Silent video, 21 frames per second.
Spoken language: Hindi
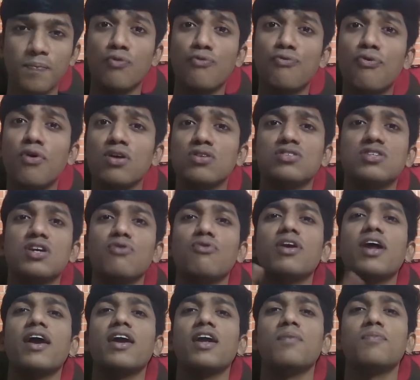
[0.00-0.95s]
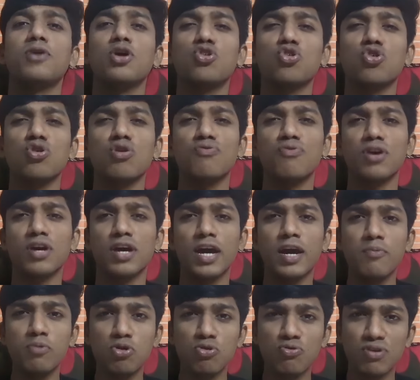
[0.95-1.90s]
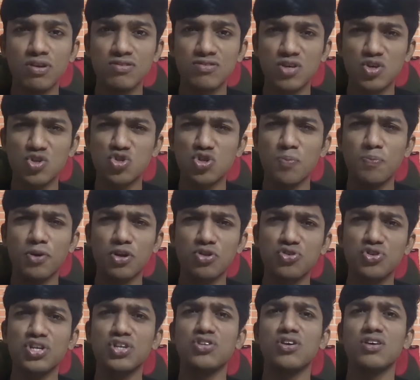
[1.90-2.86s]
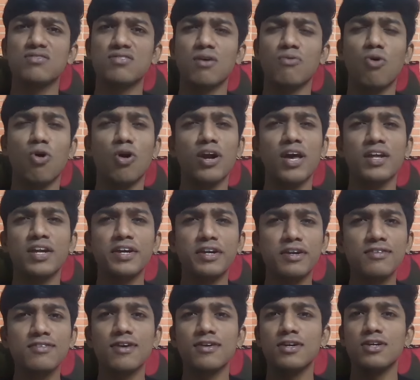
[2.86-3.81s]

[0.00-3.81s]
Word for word: the first ever adaptation of a game to win such a prestigious award and it is